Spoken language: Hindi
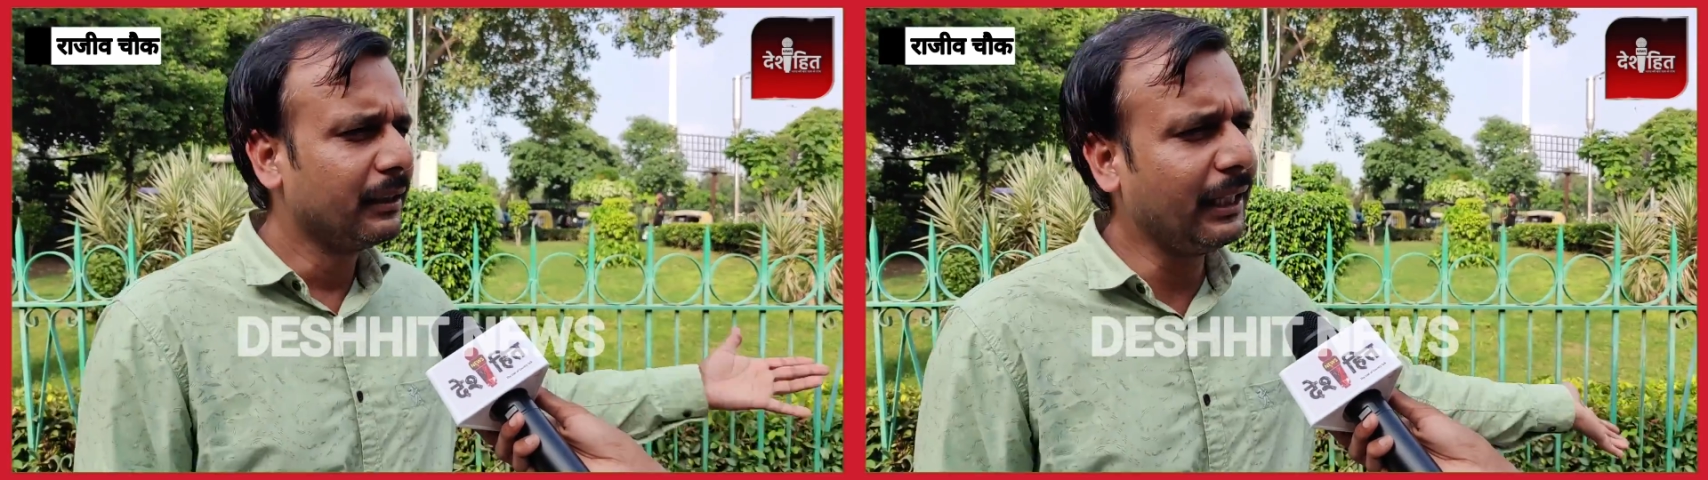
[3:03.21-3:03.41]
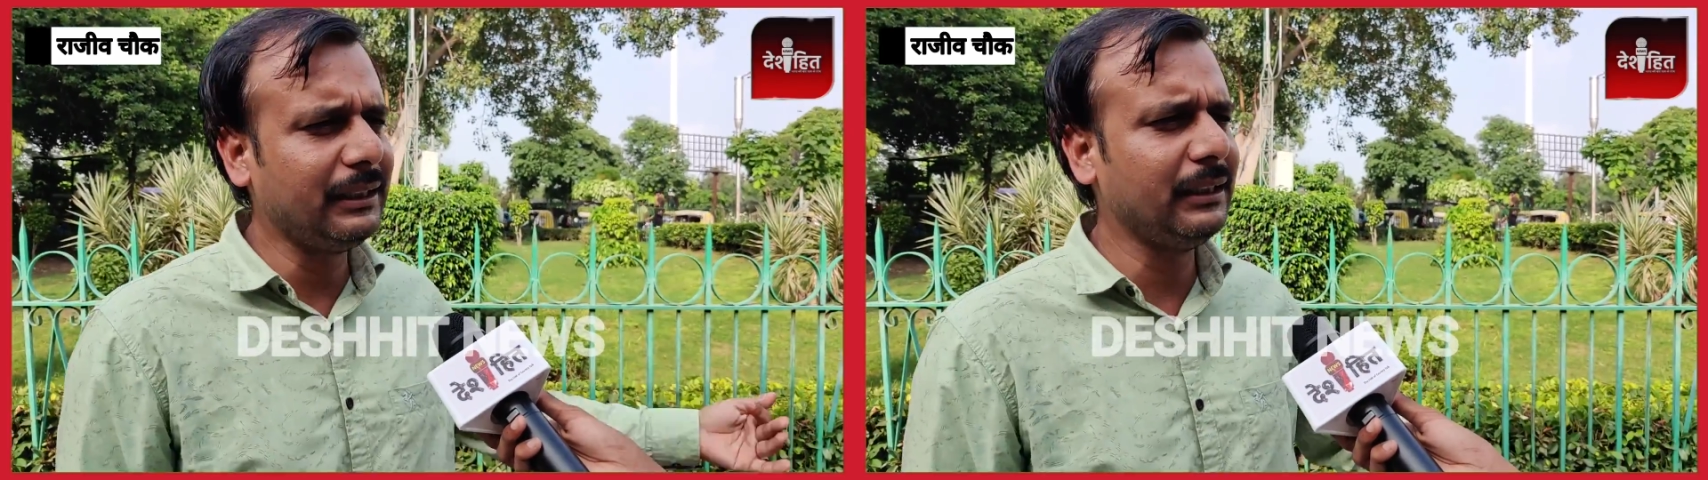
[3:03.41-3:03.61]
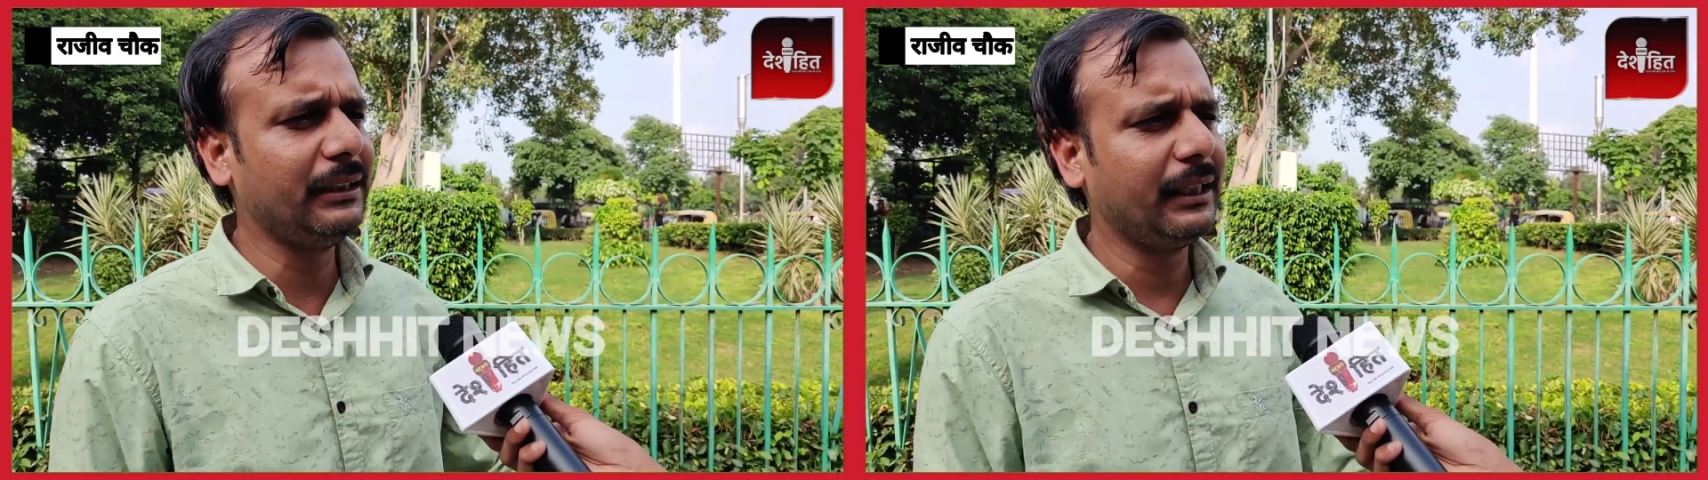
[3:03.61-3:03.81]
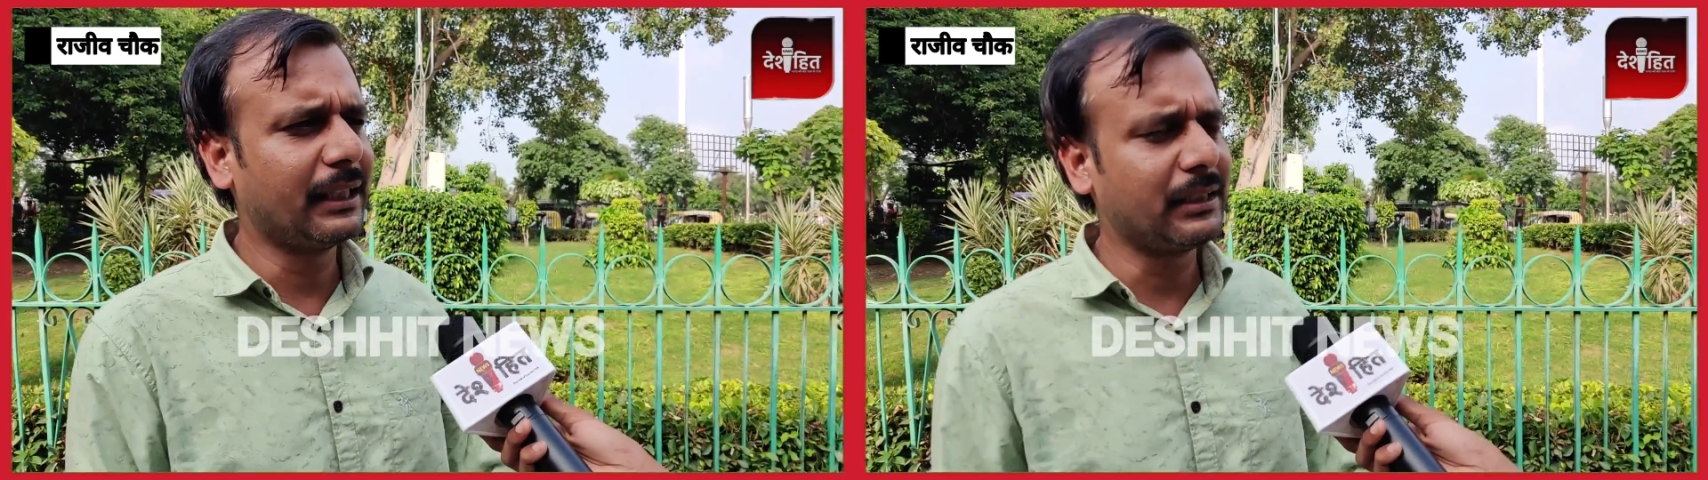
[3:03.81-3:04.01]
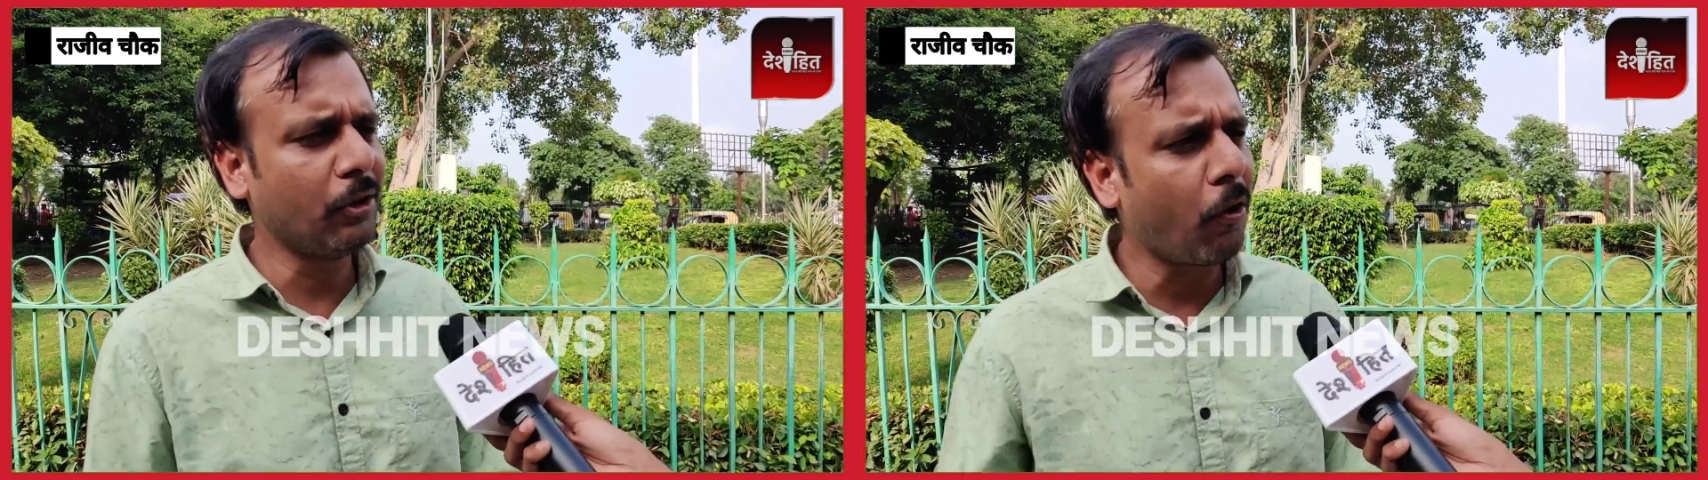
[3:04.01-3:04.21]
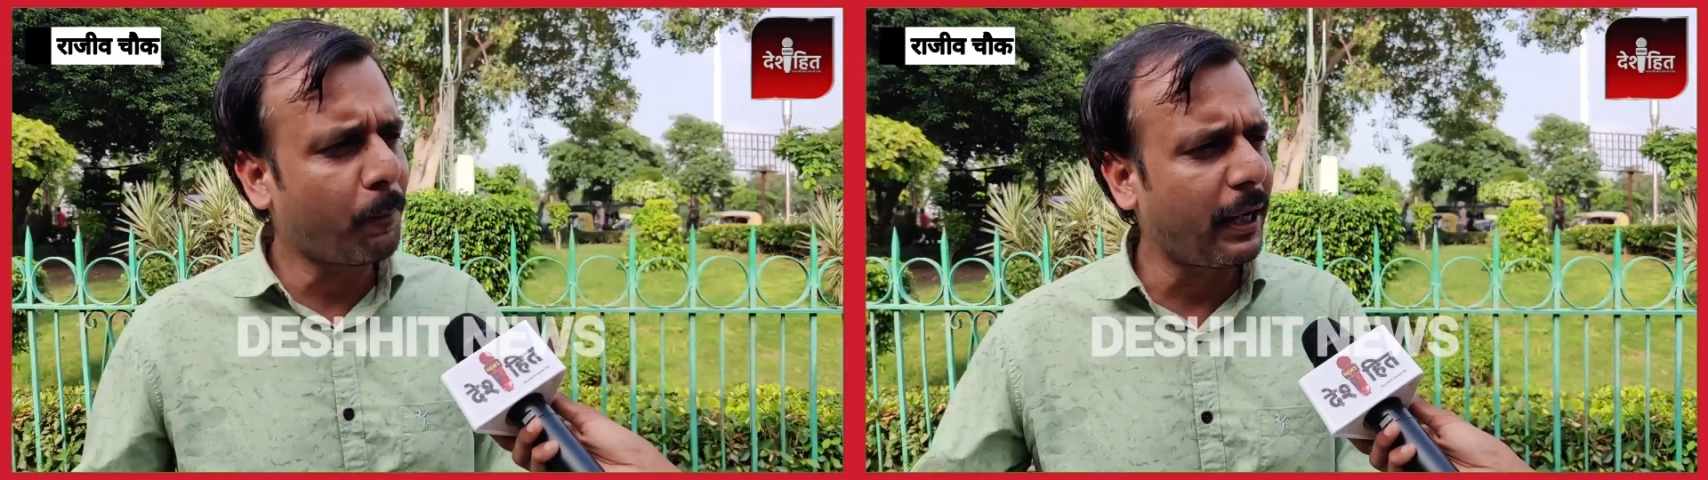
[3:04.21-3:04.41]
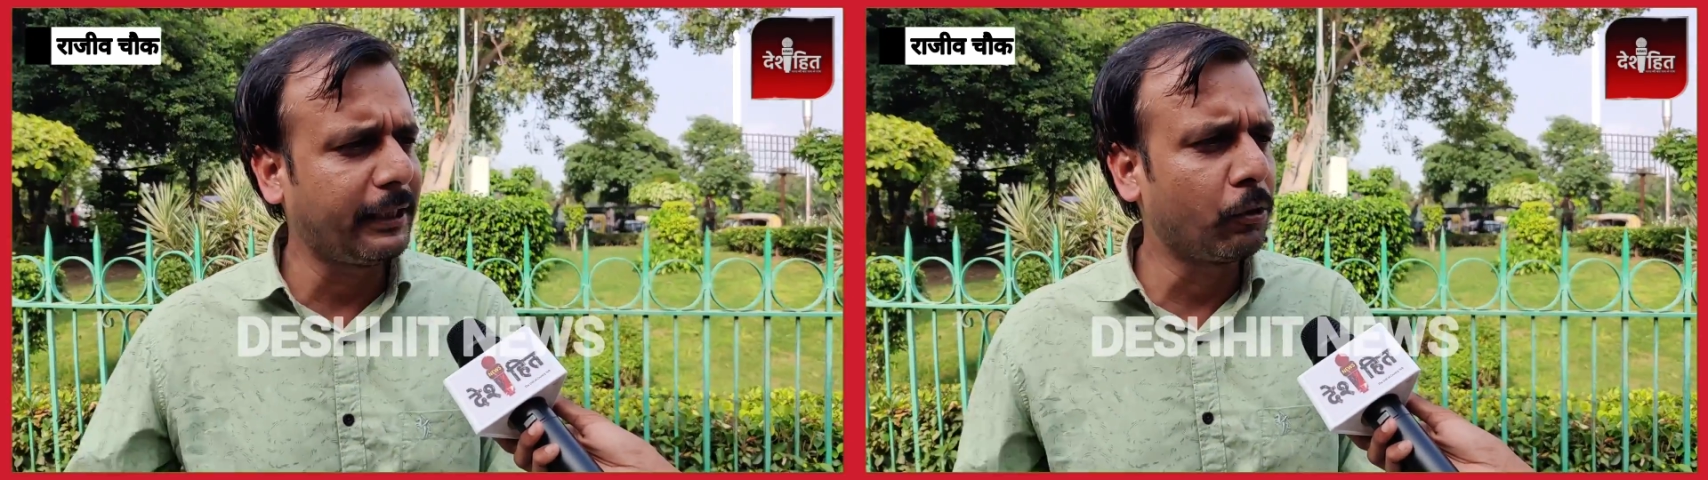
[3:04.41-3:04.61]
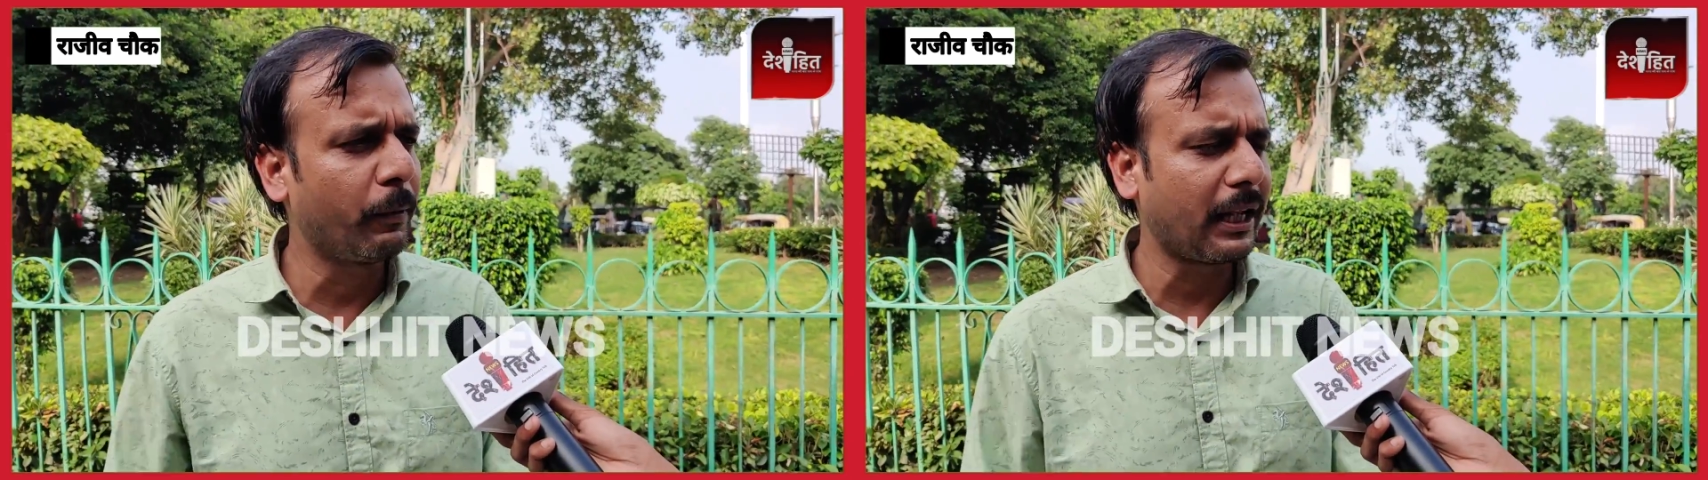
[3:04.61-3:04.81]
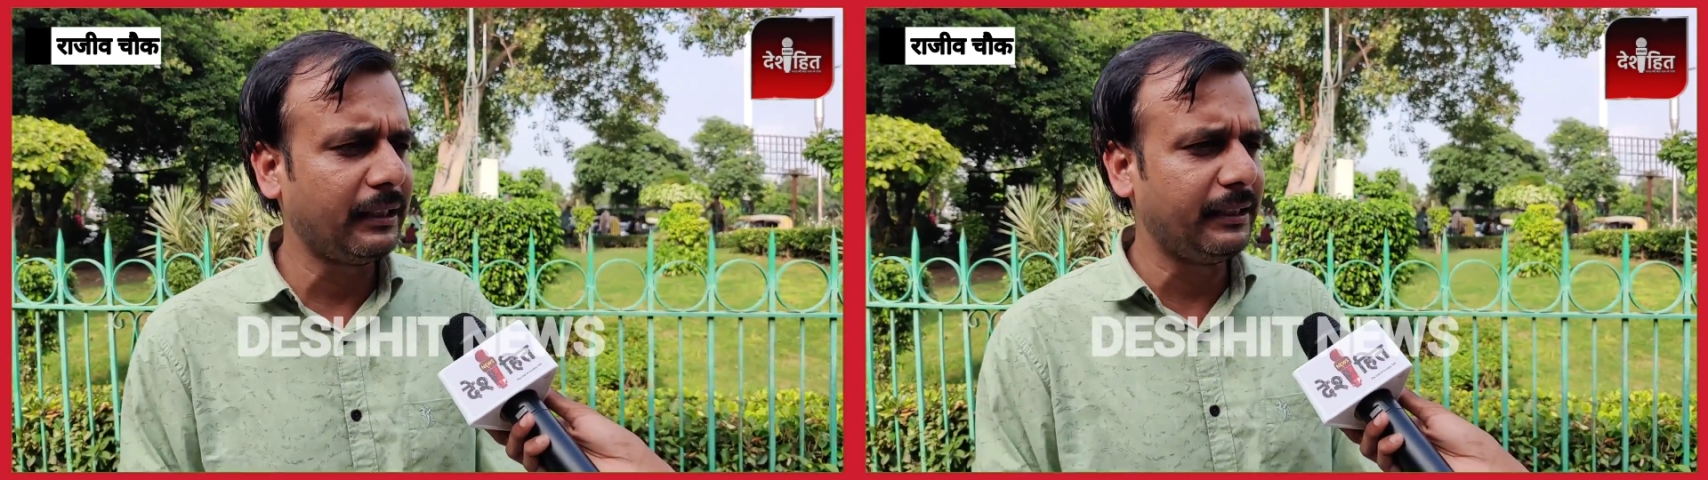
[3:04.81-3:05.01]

दे दीजिए किसी और पार्टी को बना